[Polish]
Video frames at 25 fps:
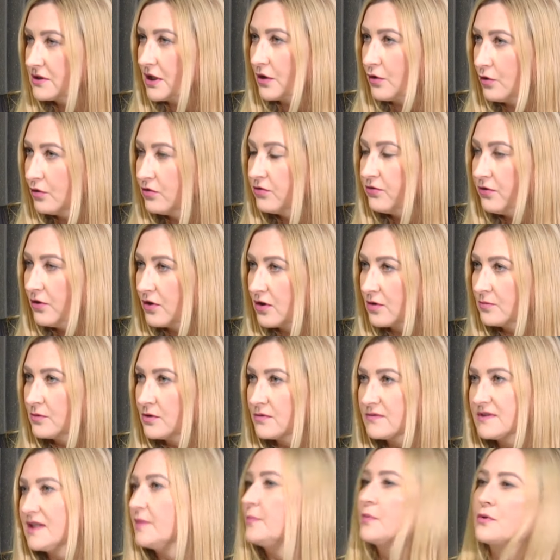taką
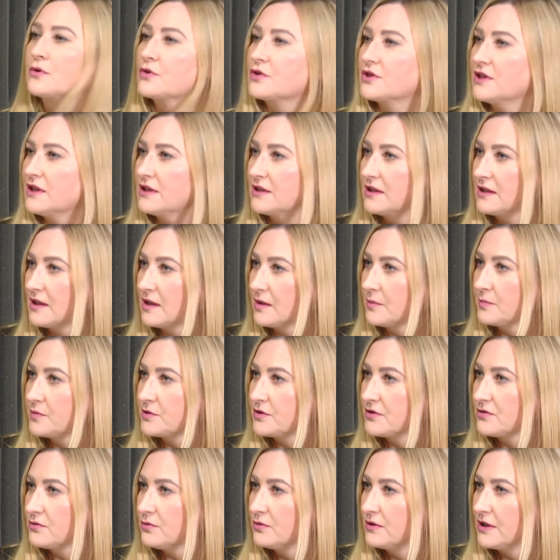formą zaproszenia
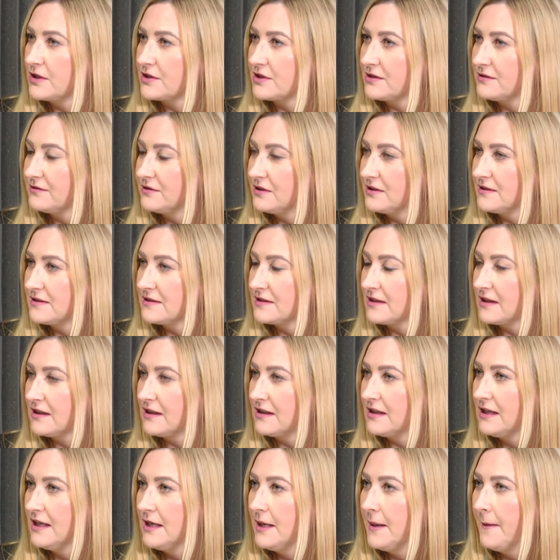przez Łukasza
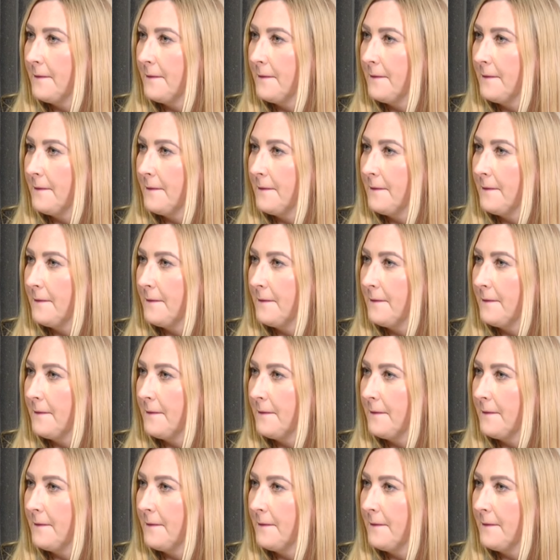Więcka